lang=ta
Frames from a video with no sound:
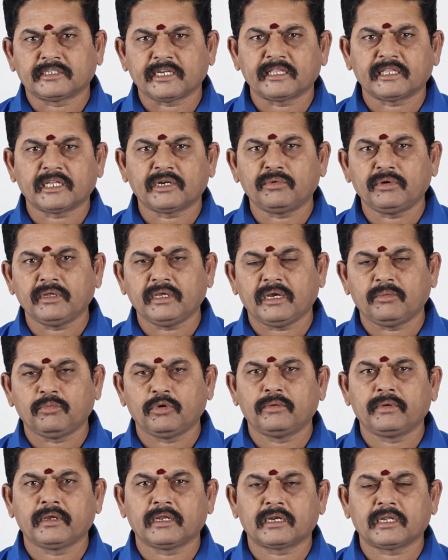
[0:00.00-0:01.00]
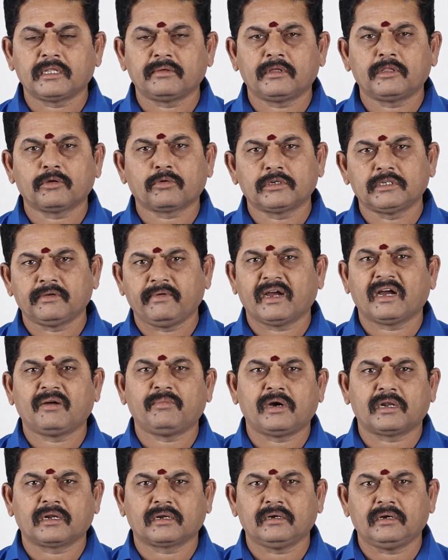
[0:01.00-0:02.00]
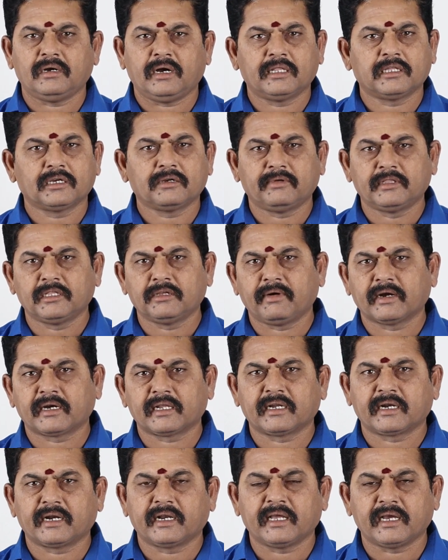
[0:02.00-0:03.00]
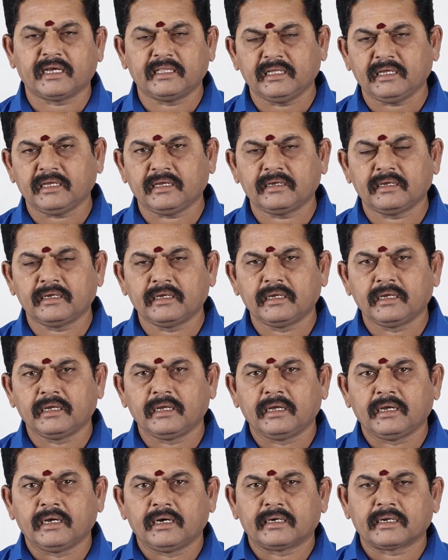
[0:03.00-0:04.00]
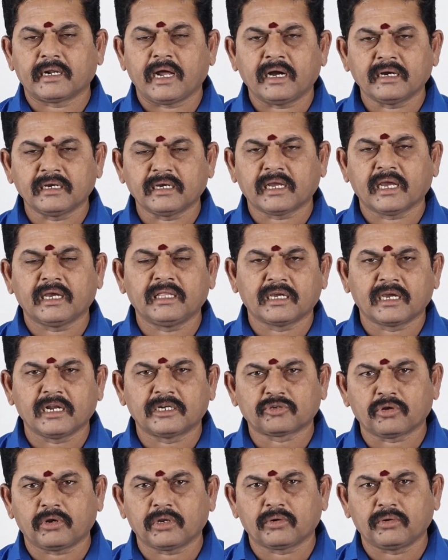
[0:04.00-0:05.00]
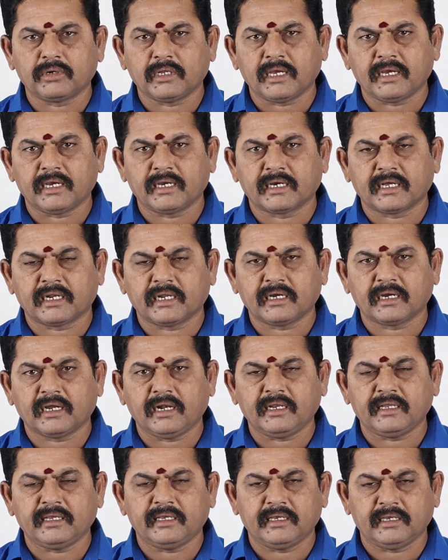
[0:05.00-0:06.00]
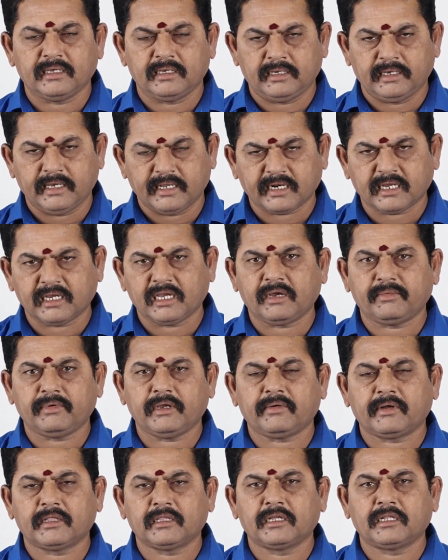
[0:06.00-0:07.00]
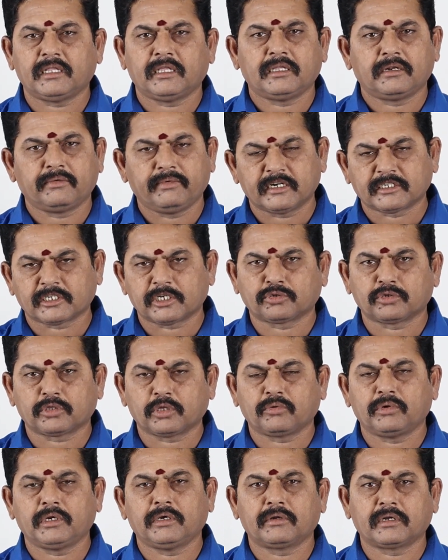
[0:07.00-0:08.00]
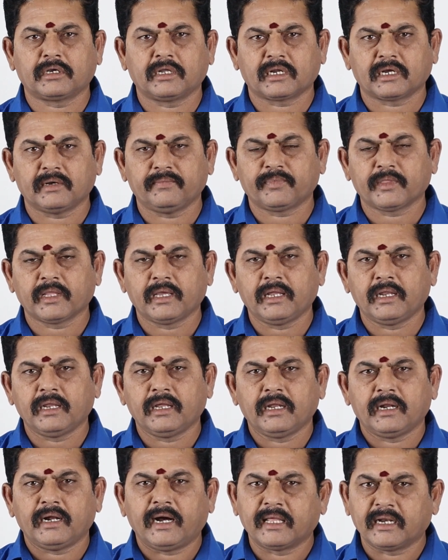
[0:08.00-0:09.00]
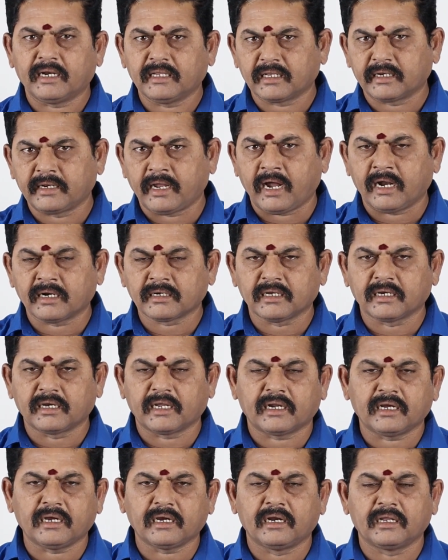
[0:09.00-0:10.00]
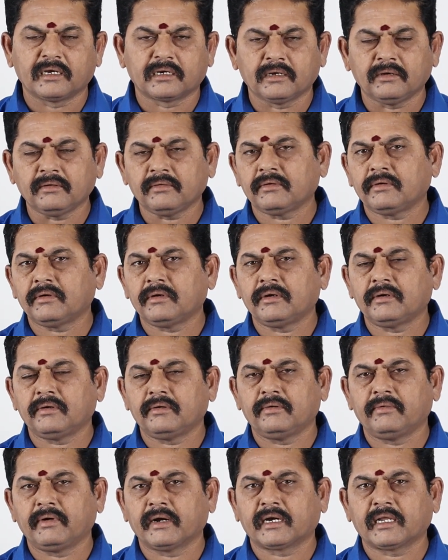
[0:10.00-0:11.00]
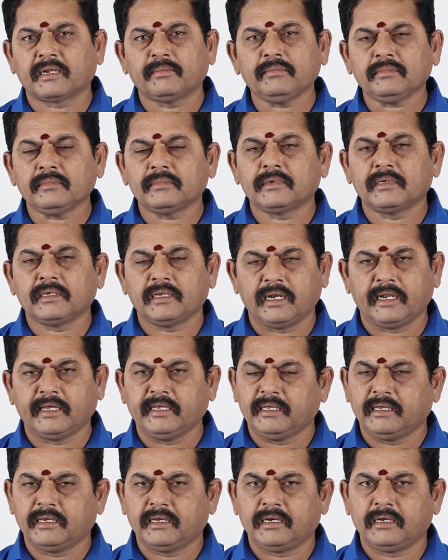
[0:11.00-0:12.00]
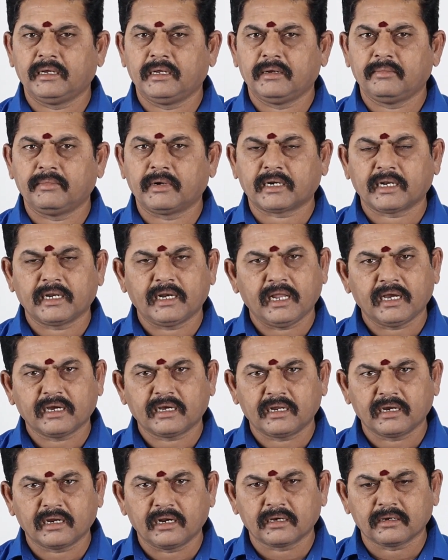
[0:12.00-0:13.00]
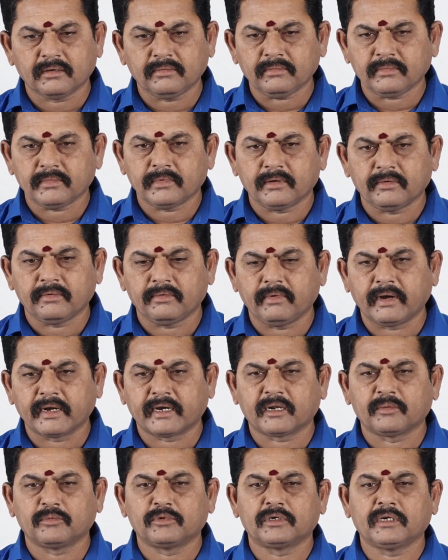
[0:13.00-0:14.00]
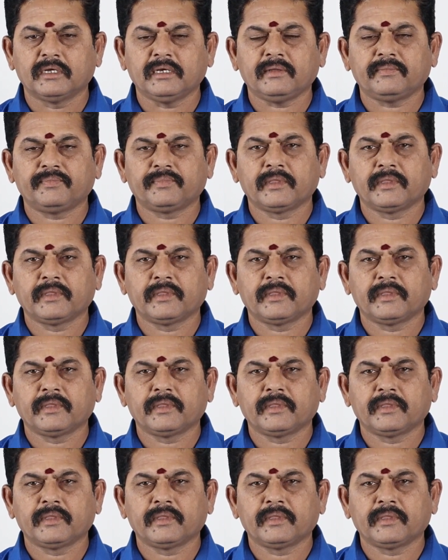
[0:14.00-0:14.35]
சந்திரனுடைய மூவிங்கிறது வந்து கொஞ்சம் வேகமாக இருக்கும் அதுக்கும் வந்து வக்கரம் கிடையாது ராகு கேதுக்கள் சொல்லக்கூடிய கிரகங்கள் இயற்கையாகவே வந்து ரிவேர்ஸில் சுற்றக்கூடிய ஒரு கிரகம் அதனால் இந்த நான்கு கிரகங்களுக்கும் வக்கரம் இல்லை மற்ற எல்லா கிரகங்களுக்கும் வக்கரம் உண்டு